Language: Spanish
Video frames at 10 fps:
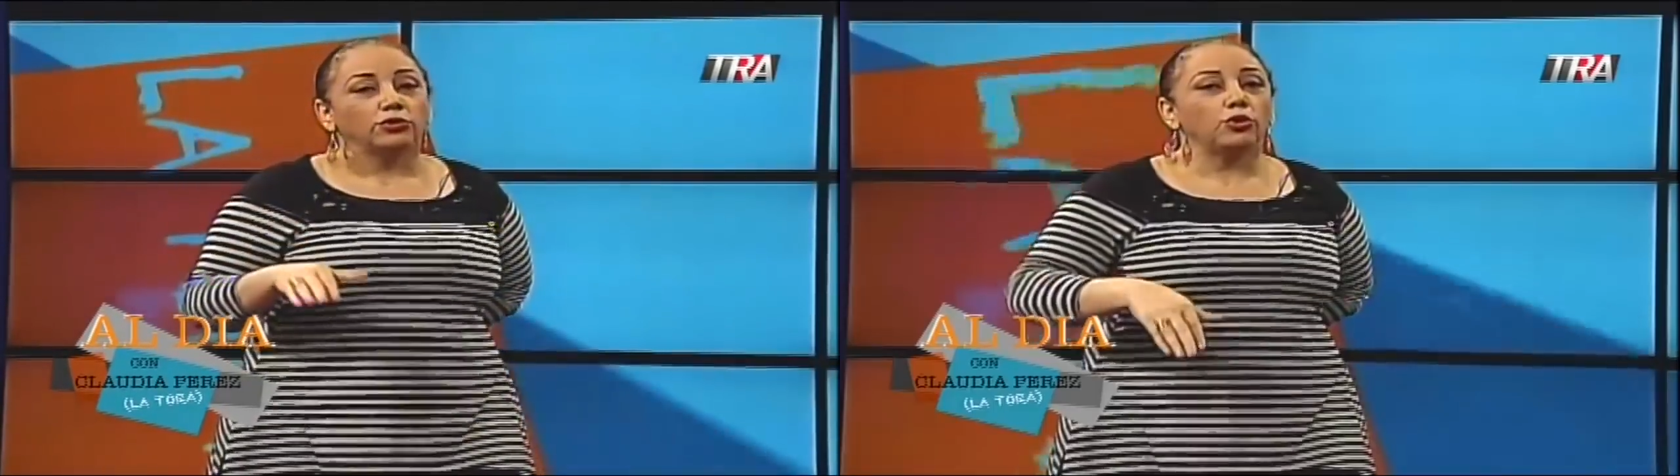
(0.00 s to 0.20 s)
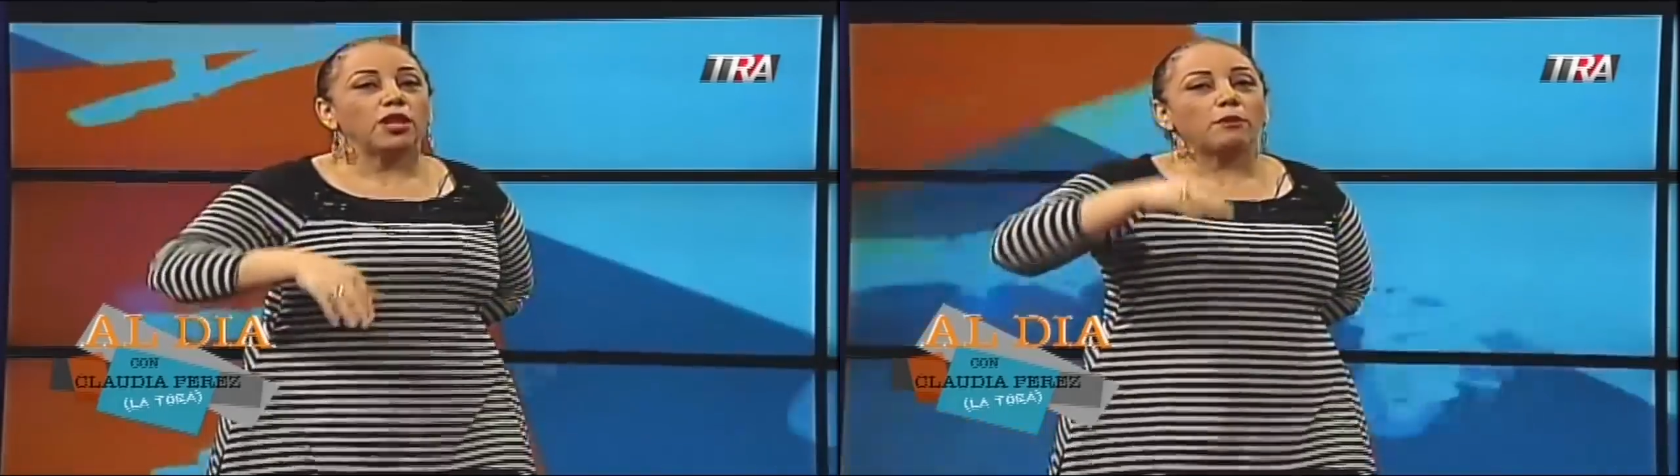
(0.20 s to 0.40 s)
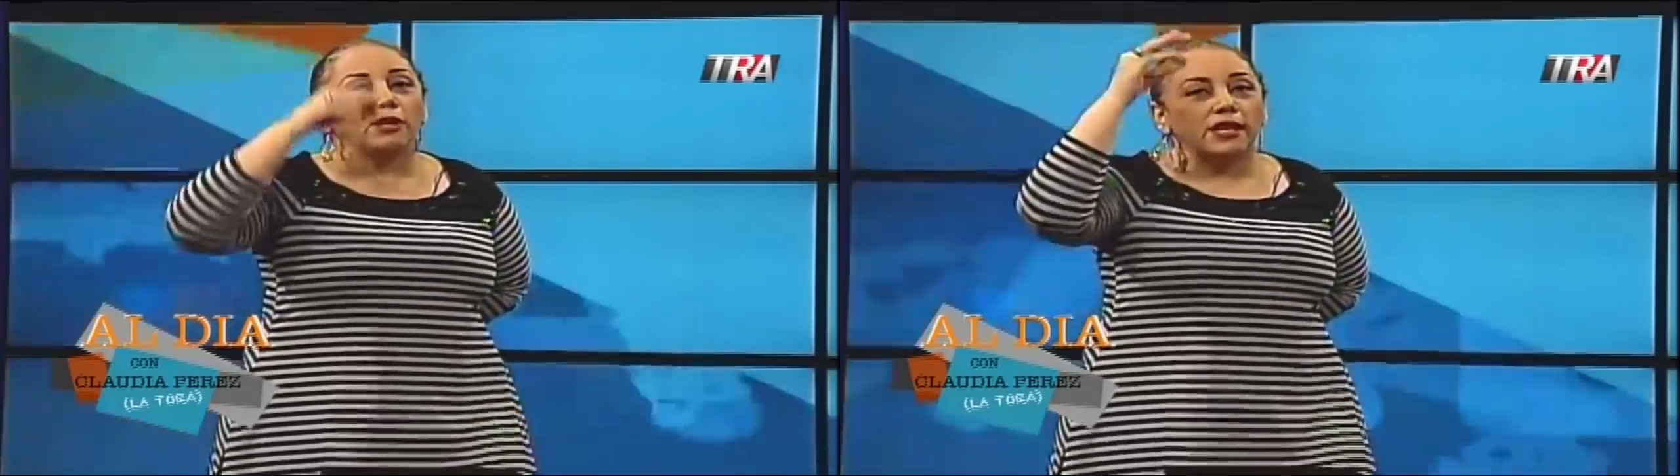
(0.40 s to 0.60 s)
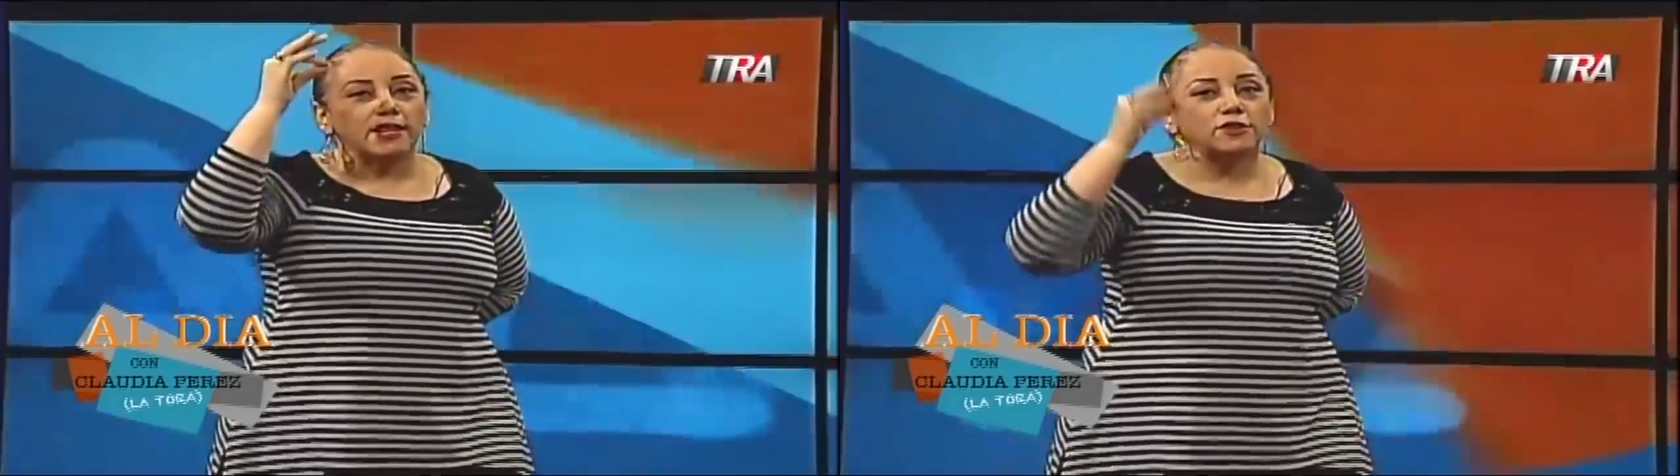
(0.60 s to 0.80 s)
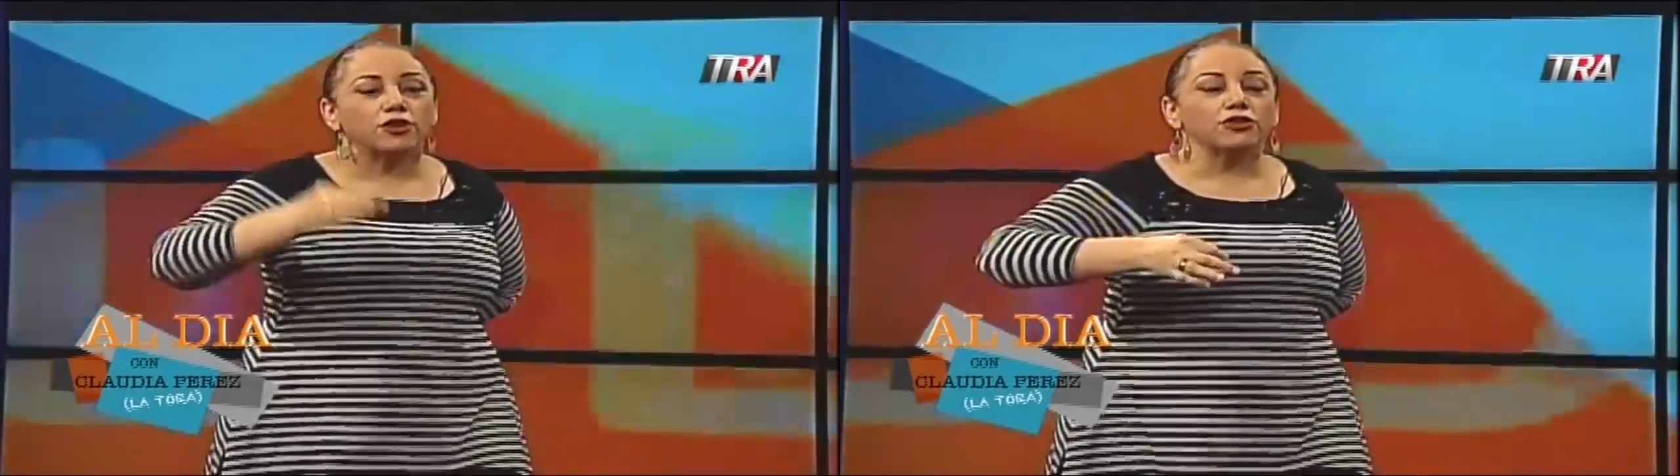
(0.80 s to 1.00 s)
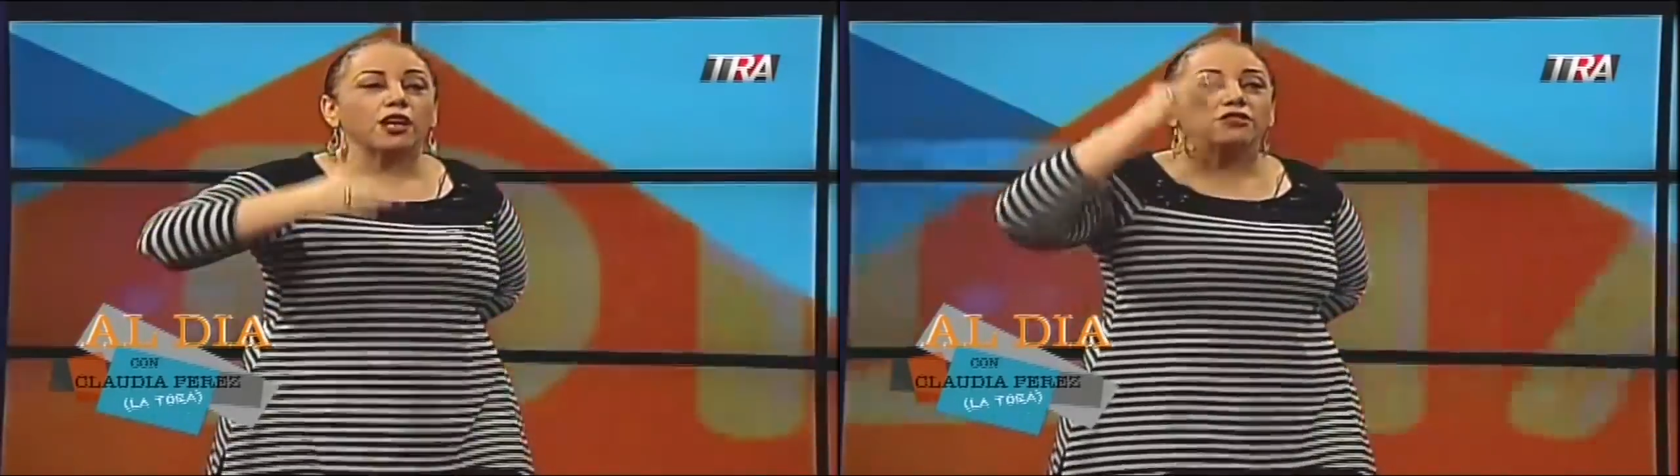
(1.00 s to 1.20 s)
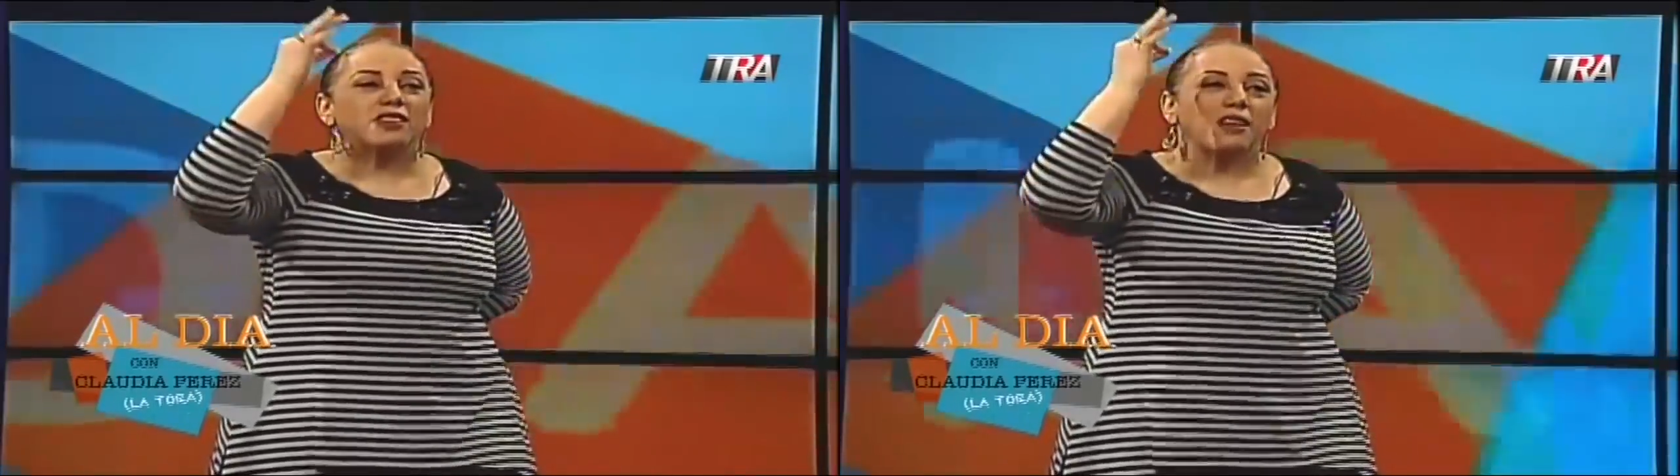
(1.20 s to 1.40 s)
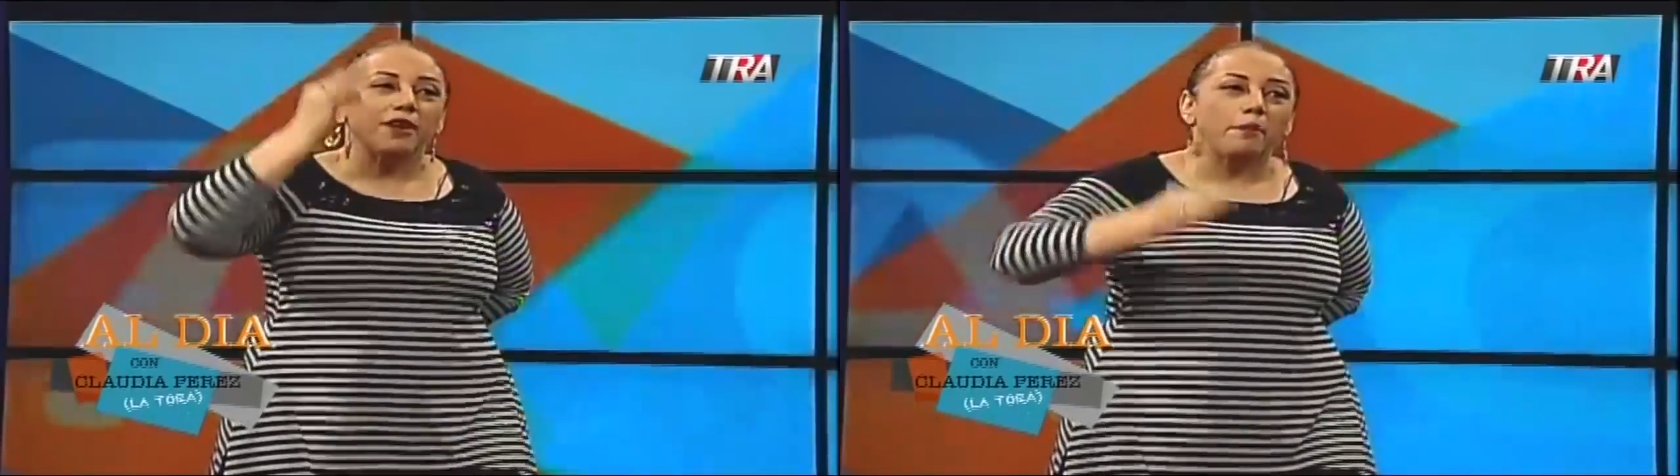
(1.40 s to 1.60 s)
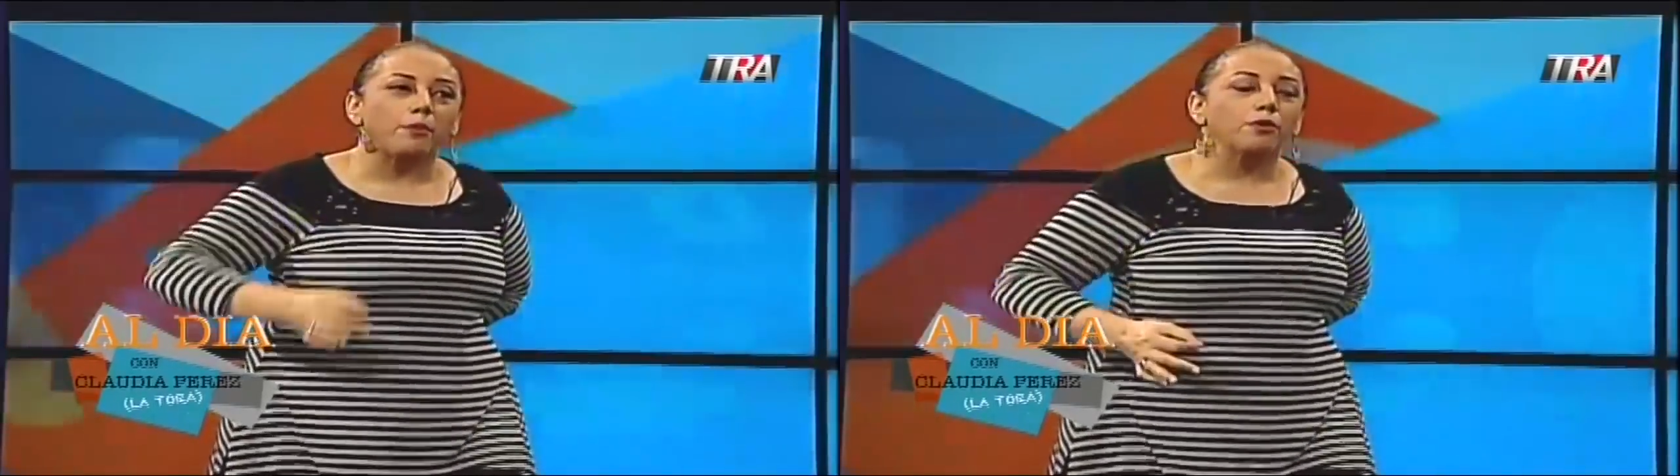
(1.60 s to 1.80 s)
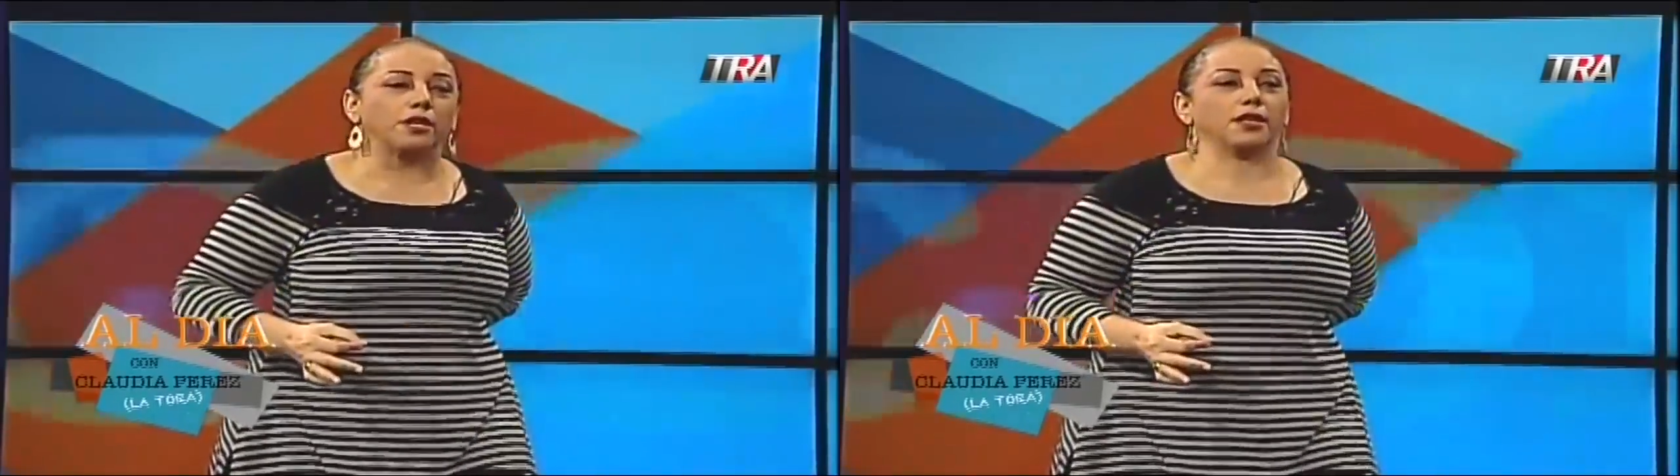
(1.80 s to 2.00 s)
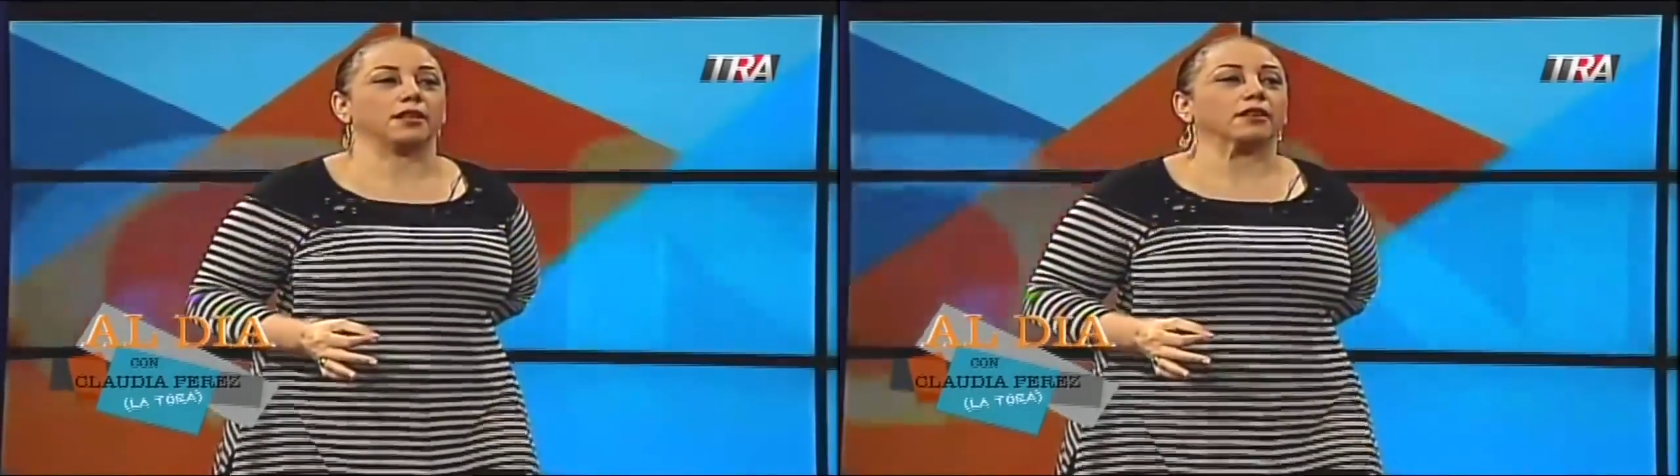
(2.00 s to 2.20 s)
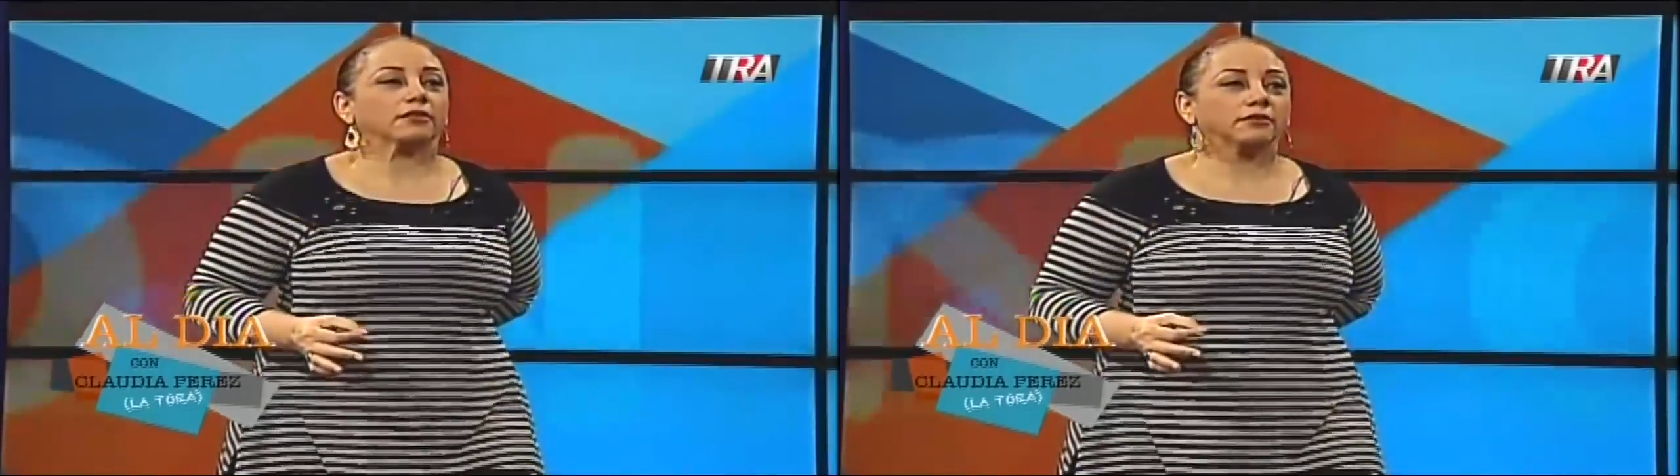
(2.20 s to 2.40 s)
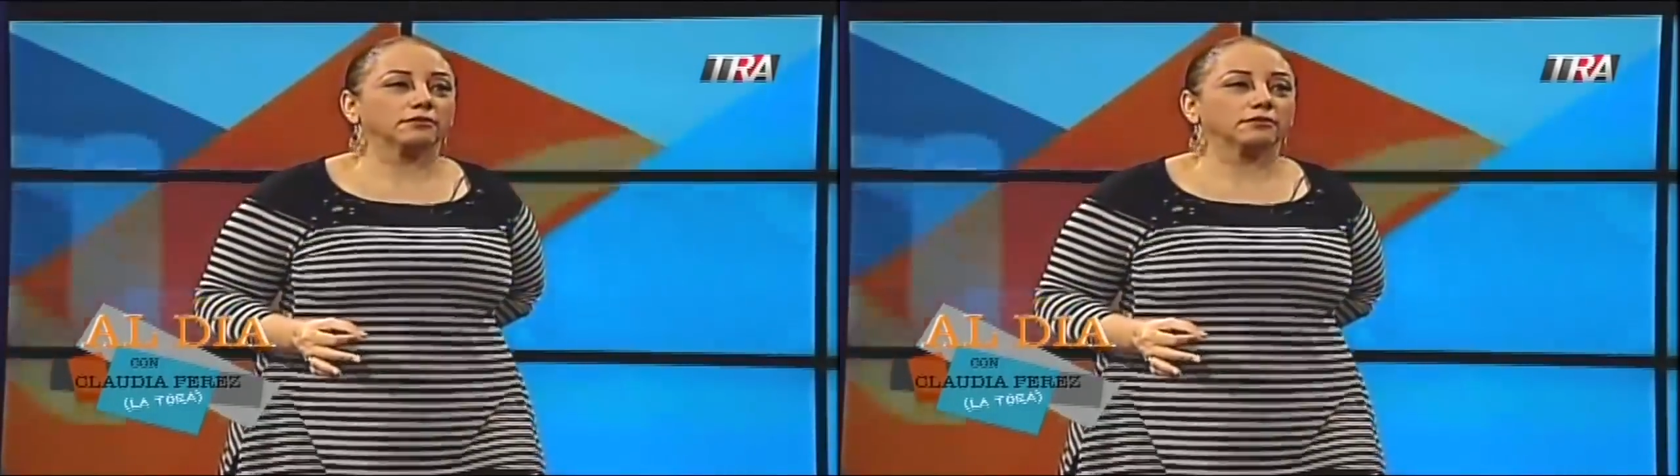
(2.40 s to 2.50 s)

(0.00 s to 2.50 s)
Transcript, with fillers: Una mujer de 18 años está vieja para Euclides.